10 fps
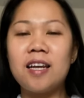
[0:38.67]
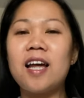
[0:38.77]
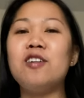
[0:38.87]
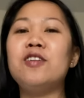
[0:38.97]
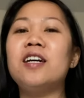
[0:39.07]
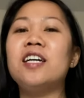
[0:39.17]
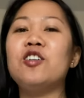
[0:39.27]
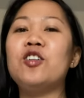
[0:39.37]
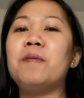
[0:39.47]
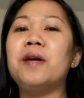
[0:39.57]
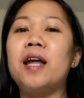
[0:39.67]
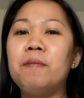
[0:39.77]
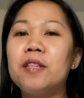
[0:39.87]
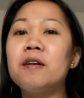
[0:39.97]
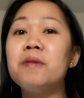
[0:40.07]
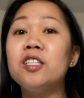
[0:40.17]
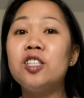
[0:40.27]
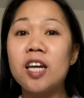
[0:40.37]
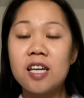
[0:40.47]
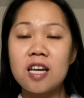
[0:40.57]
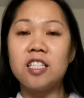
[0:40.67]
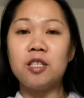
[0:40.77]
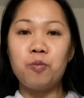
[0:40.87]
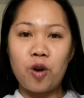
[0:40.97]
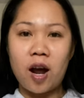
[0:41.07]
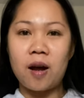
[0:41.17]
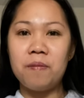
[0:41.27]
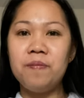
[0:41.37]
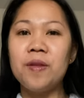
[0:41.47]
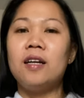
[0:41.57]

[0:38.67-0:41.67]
Lalo na ngayon na malapit na mag-JS prom.